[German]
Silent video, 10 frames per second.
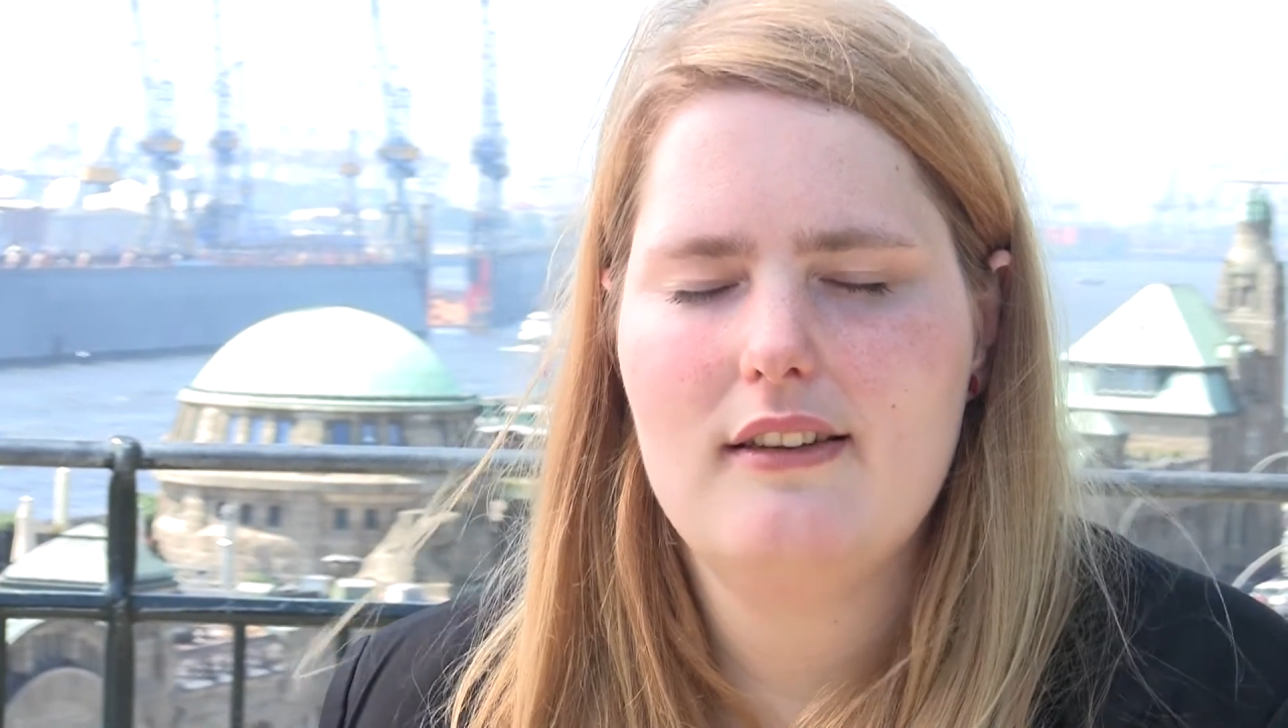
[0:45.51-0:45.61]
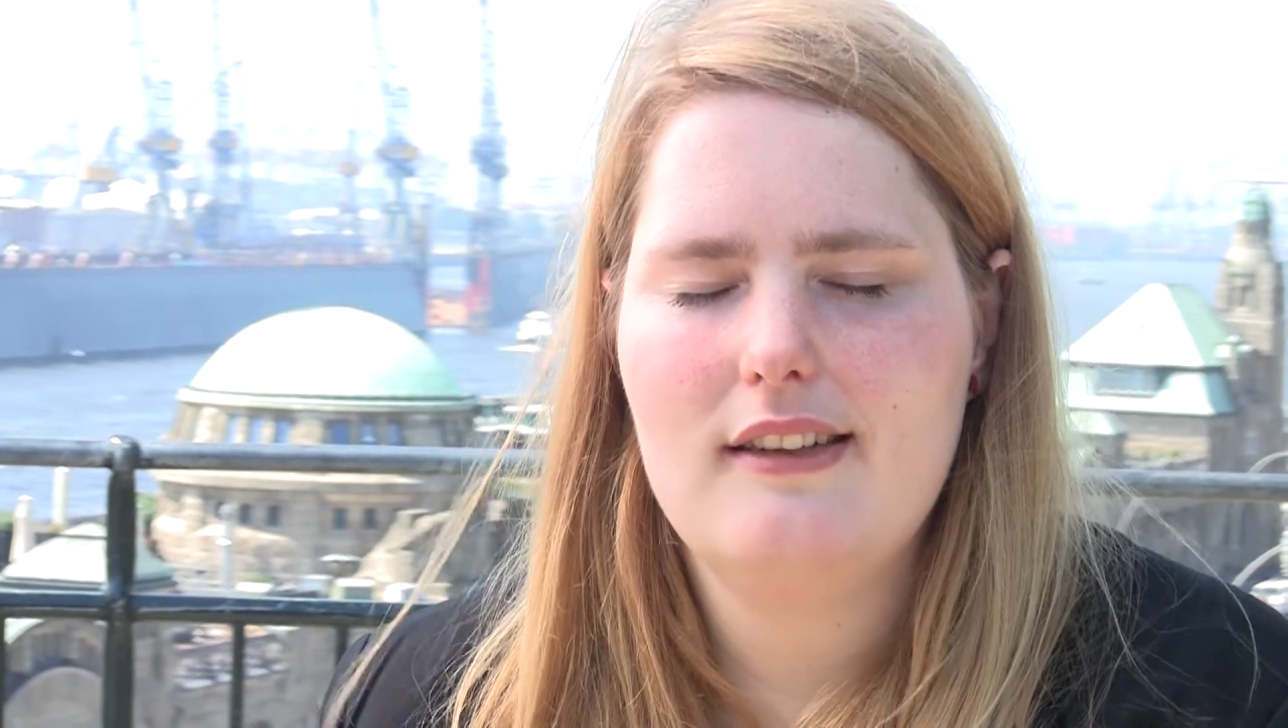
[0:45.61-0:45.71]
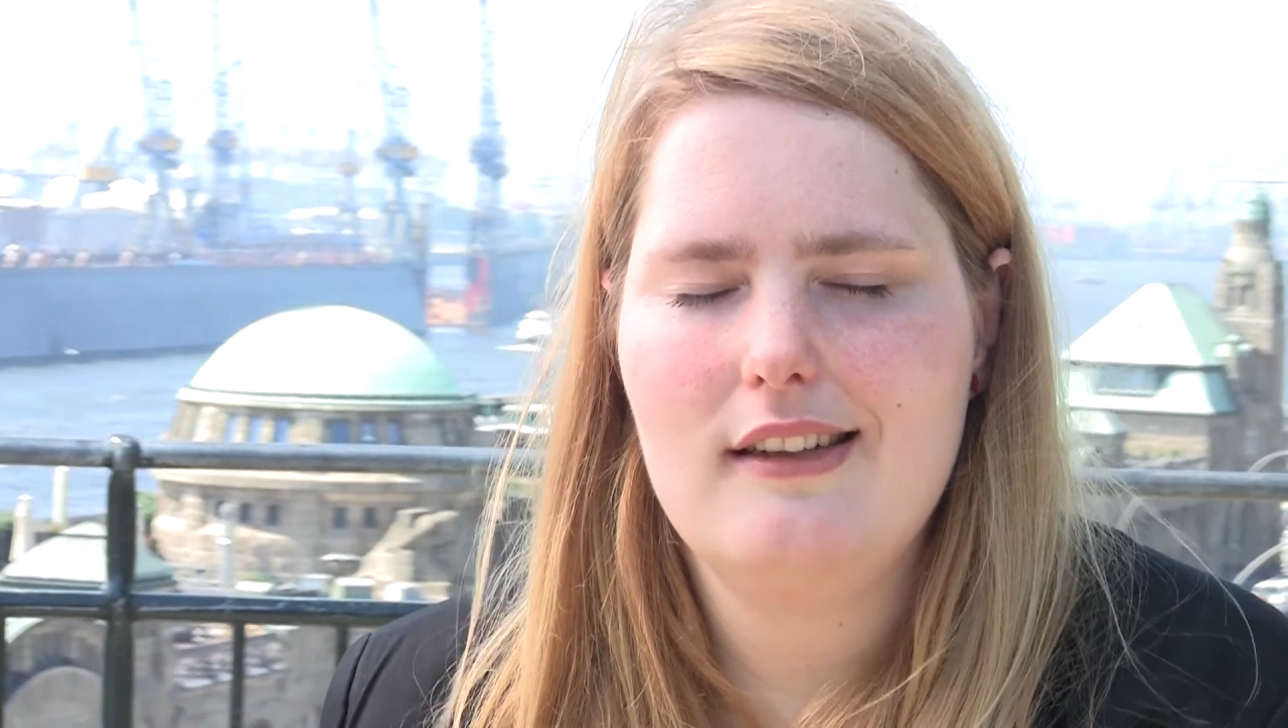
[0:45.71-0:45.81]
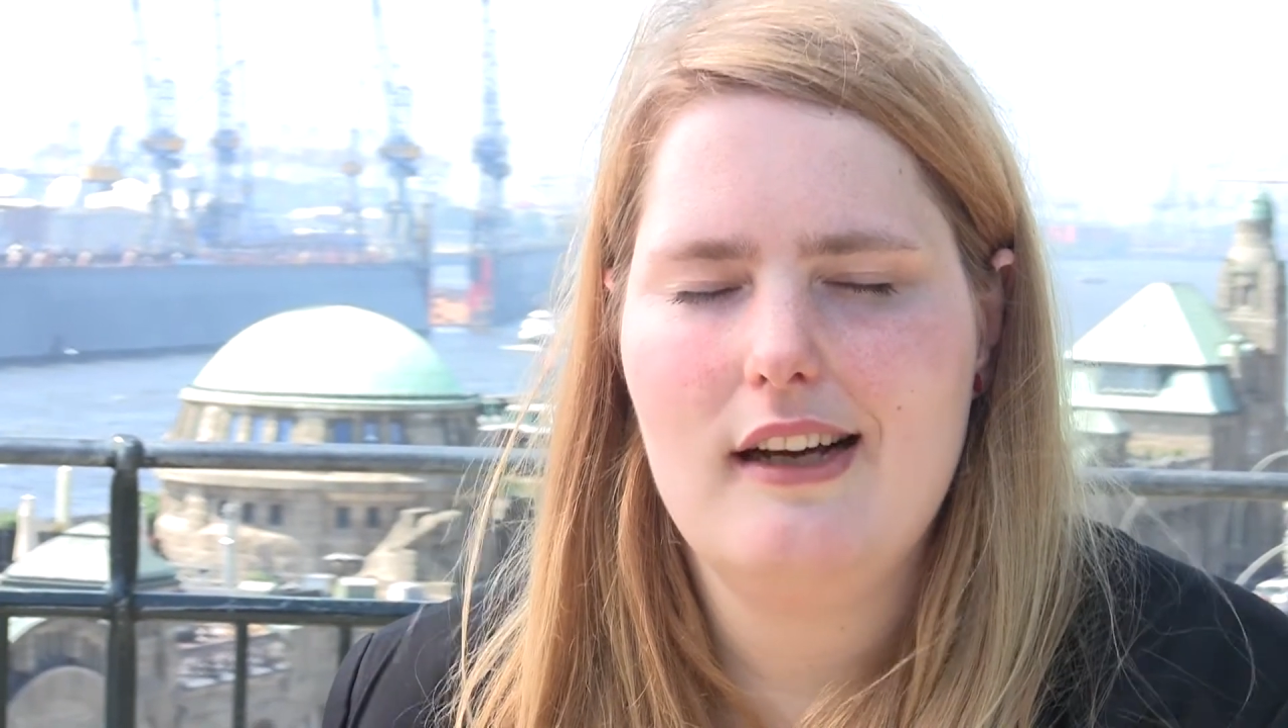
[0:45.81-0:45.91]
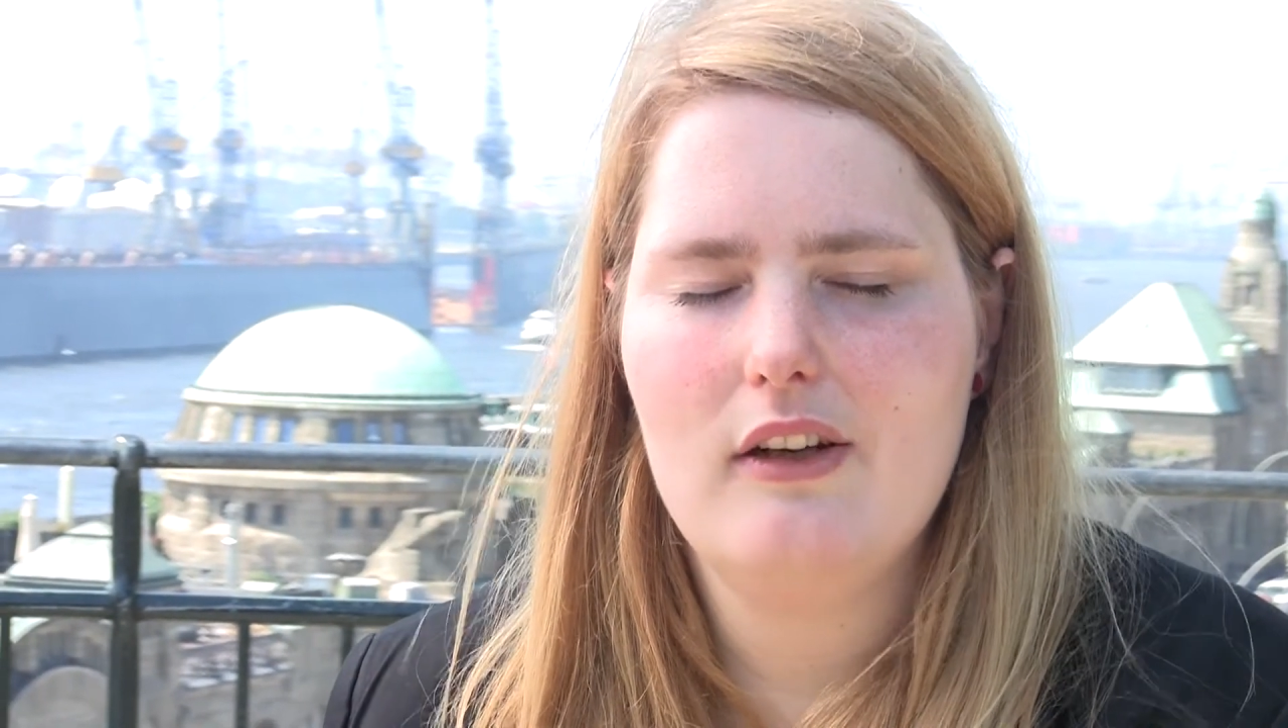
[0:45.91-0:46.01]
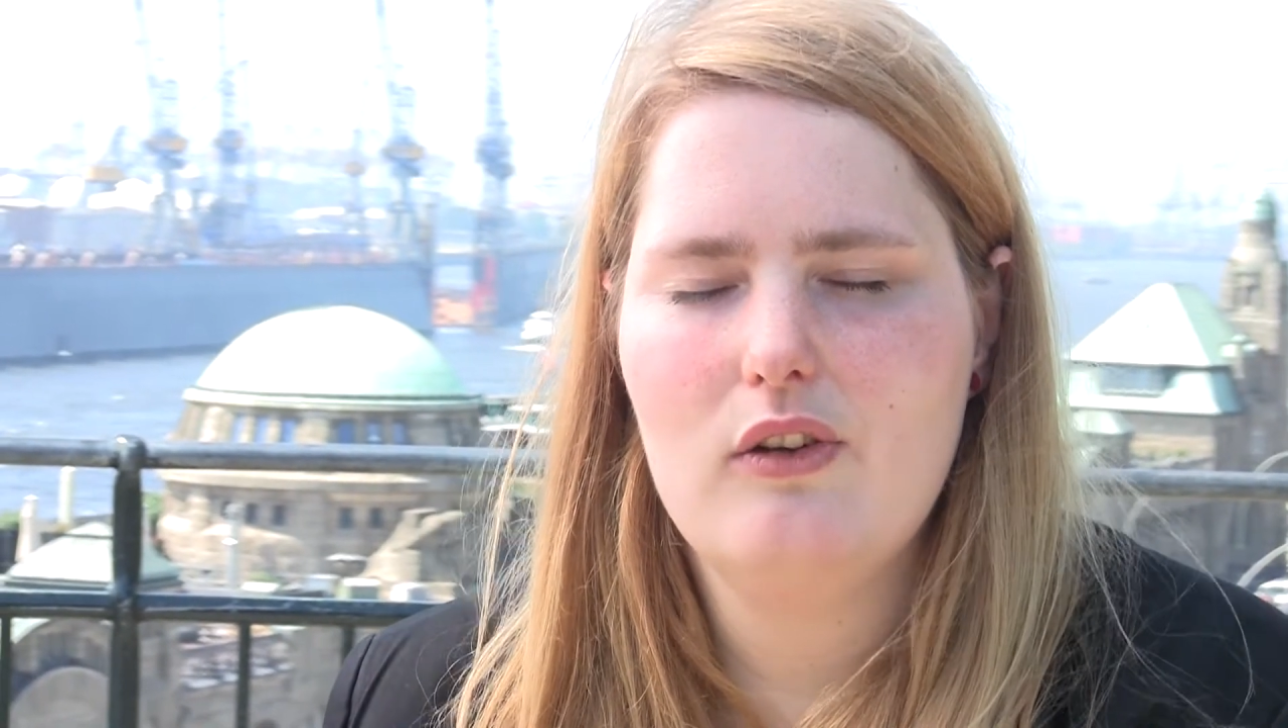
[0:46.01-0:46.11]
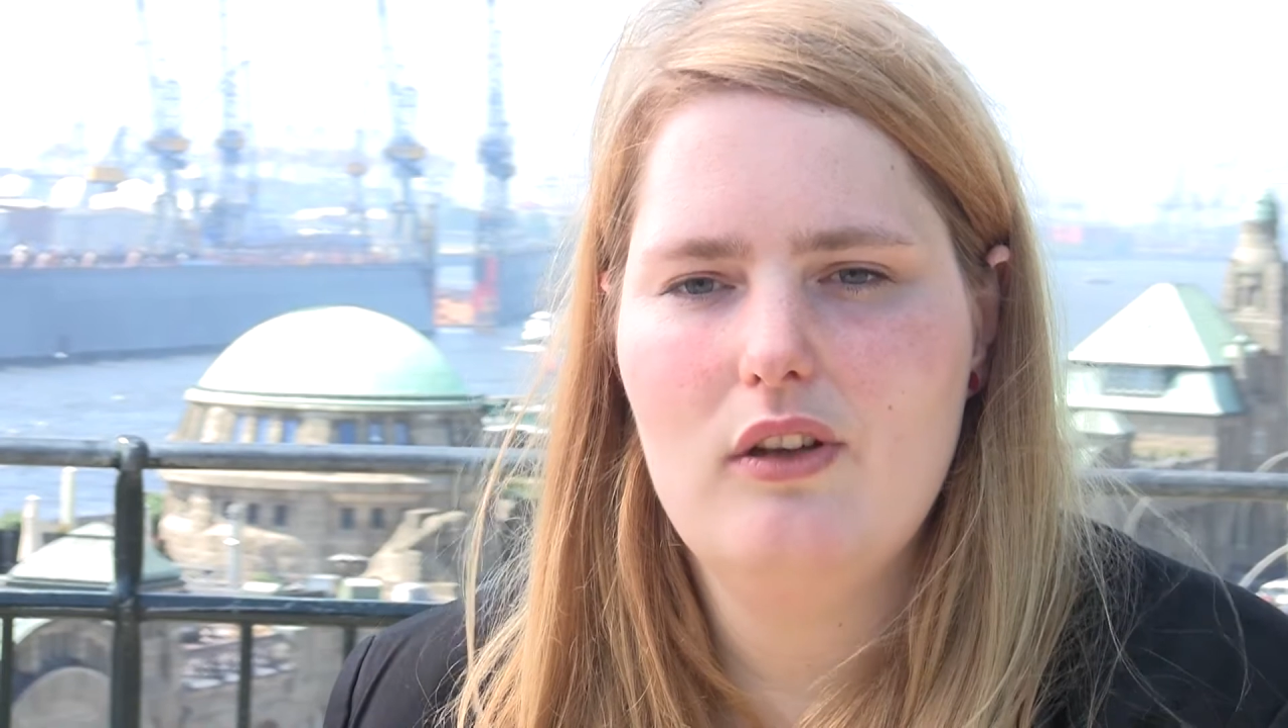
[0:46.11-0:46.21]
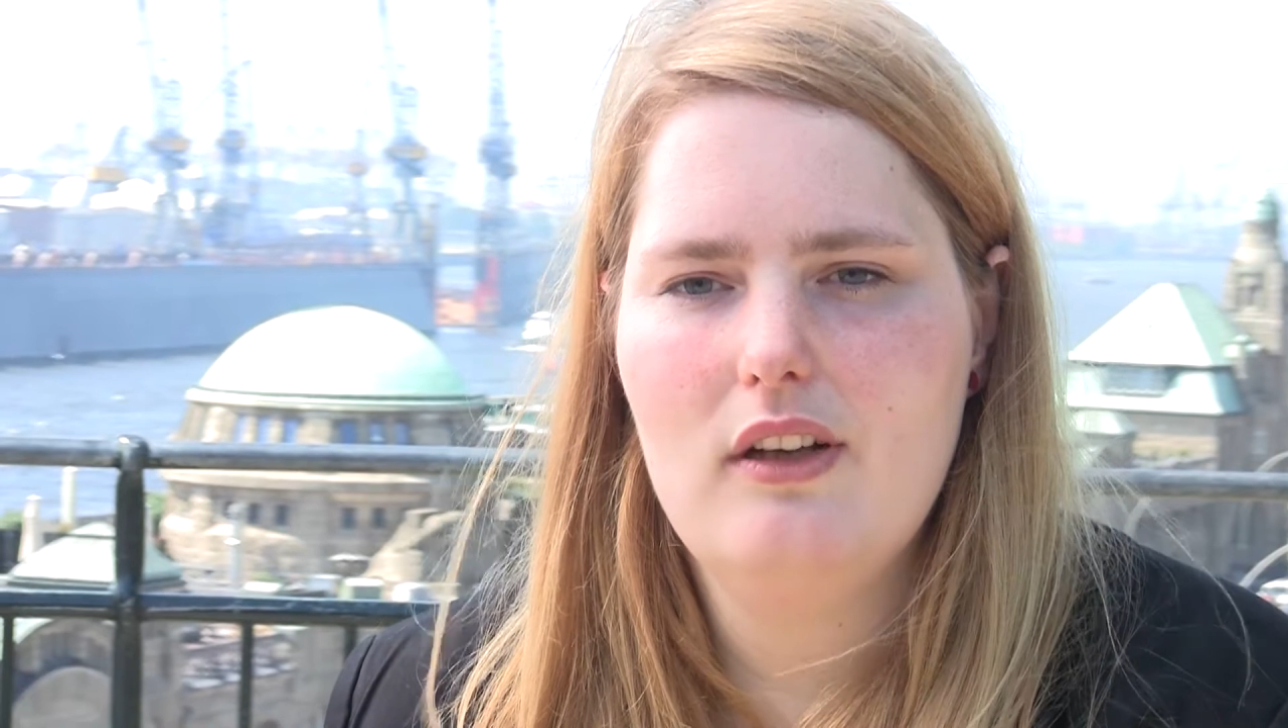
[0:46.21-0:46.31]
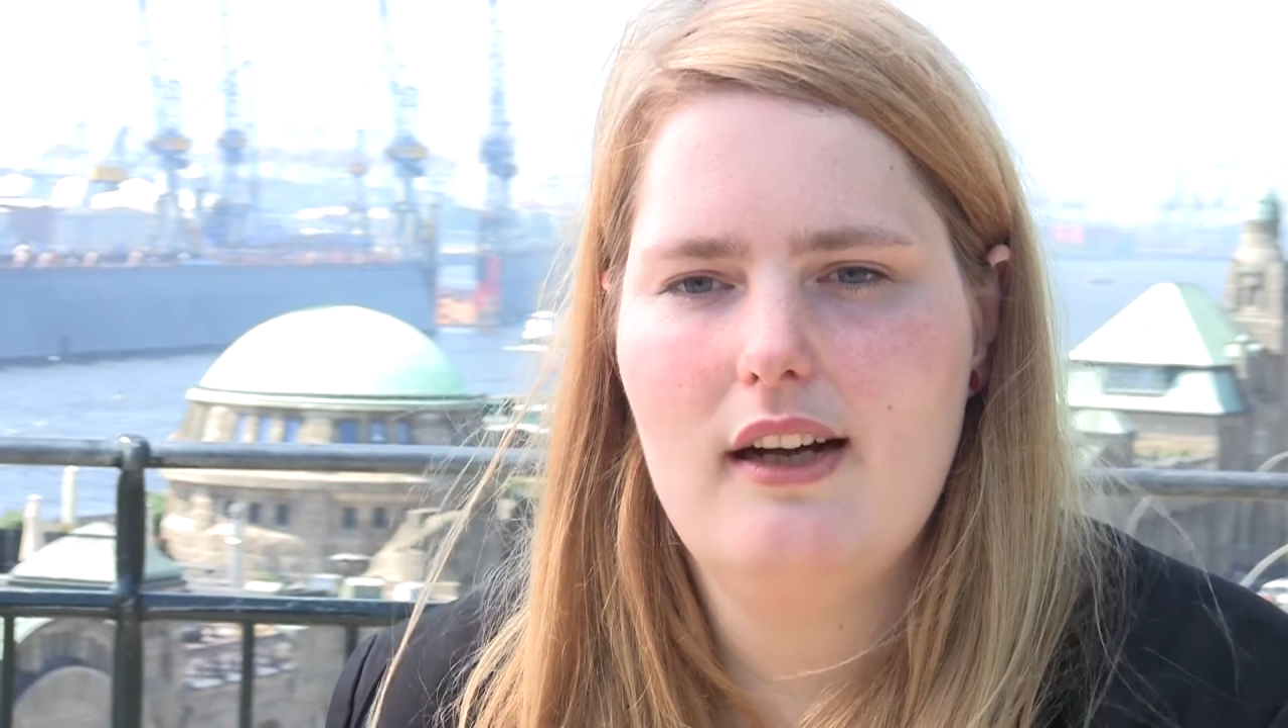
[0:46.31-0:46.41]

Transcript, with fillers: Zentralküche